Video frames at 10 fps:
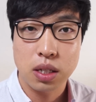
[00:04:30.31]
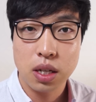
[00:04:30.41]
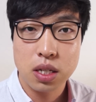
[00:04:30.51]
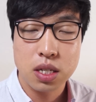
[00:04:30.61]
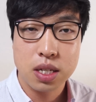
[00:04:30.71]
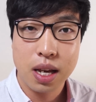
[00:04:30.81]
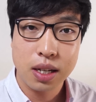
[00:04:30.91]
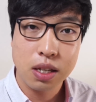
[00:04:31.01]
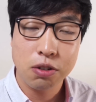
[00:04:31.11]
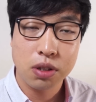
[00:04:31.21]
이게 진짜
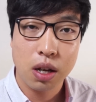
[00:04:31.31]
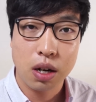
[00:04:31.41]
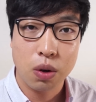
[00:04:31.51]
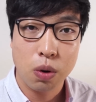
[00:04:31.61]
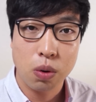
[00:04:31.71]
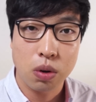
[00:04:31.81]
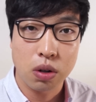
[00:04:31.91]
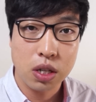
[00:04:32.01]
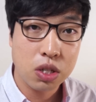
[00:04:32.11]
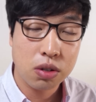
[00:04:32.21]

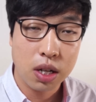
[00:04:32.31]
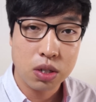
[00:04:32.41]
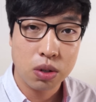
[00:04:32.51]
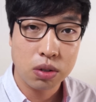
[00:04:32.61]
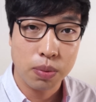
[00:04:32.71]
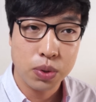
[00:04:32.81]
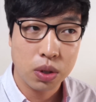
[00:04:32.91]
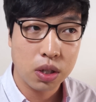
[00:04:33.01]
사기였다라고 인정을 한 적은 없죠.